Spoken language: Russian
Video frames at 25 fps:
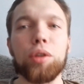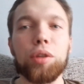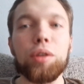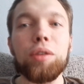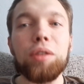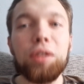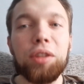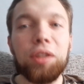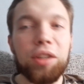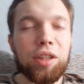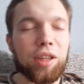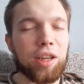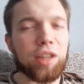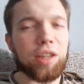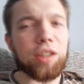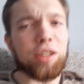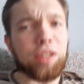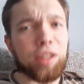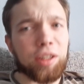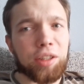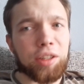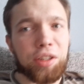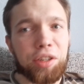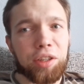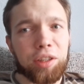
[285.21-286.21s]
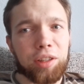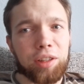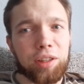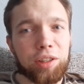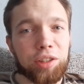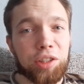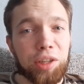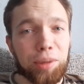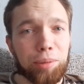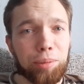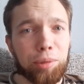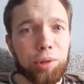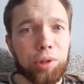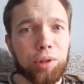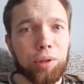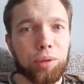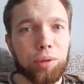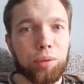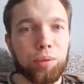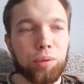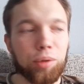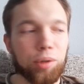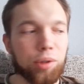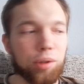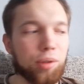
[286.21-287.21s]
Но ведь не каждая книга должна быть
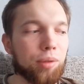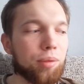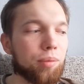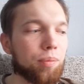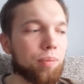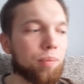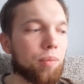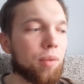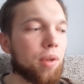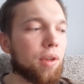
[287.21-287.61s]
такой.